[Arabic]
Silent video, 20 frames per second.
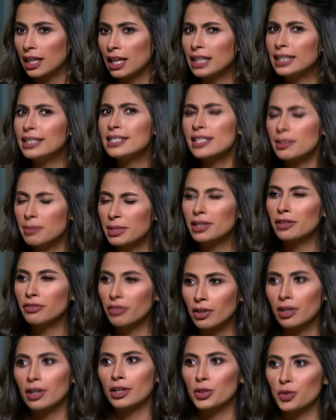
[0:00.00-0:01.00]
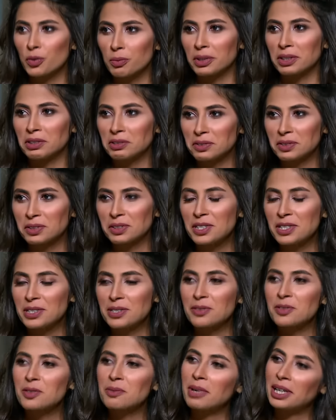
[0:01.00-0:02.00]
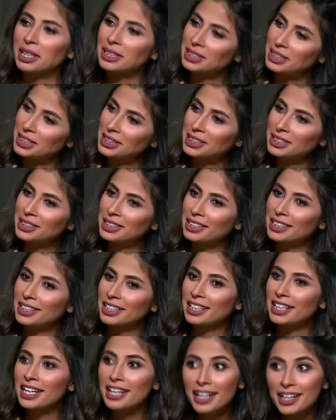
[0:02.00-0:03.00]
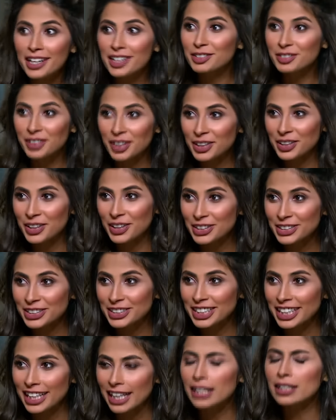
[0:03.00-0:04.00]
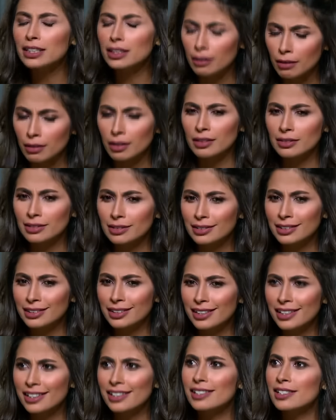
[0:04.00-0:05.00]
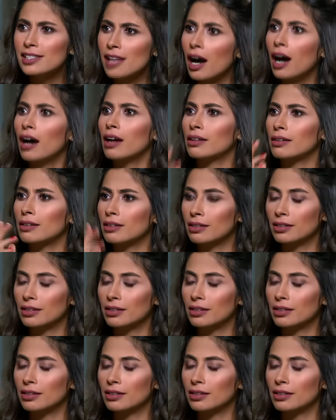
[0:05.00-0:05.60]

قال لي سيبيني افكر يومين وبعدين ها فكرت قال لي اه سحر